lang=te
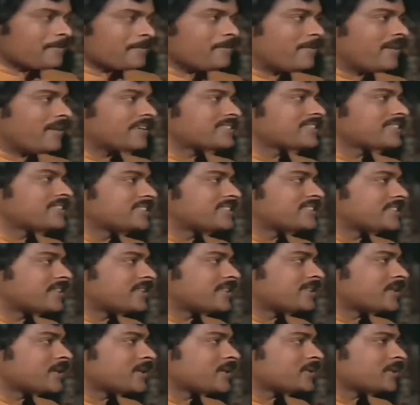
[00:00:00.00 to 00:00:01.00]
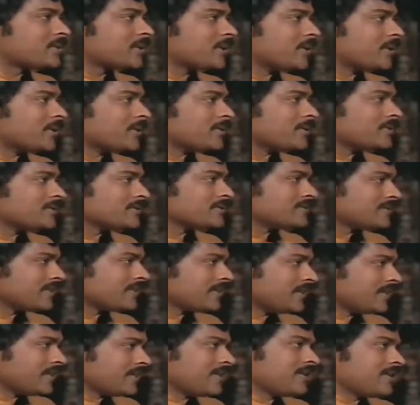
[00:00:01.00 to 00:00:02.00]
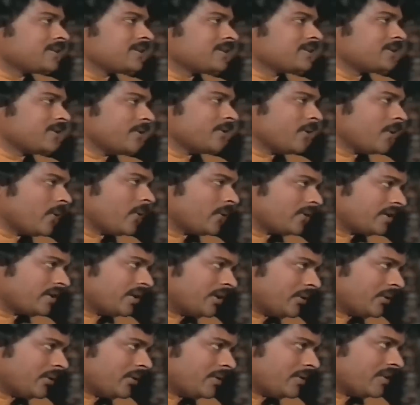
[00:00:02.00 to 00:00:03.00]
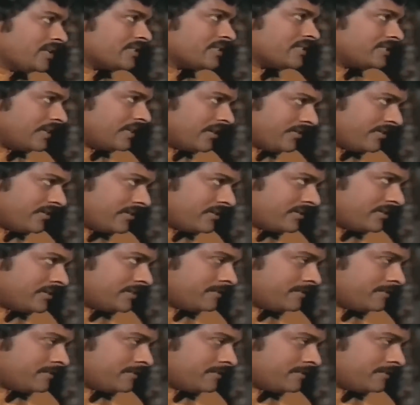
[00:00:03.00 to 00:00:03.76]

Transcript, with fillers: వెధవ పనులన్నిటినీ జనానికి చదివి వినిపించి పరువు తీస్తాడు